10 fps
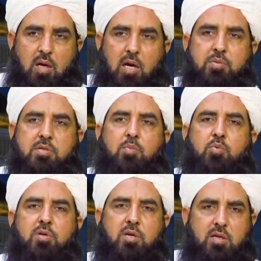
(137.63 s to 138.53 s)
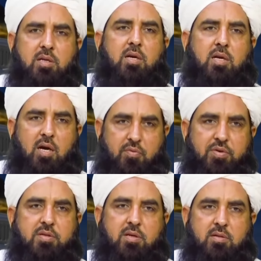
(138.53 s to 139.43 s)
आप सबको यकीन है कि
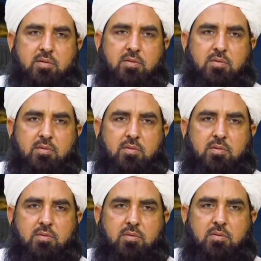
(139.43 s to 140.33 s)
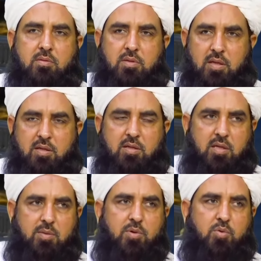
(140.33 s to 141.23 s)
हाफिज़ है इनके
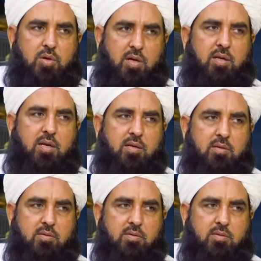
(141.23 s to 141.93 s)
दिल में कुरान है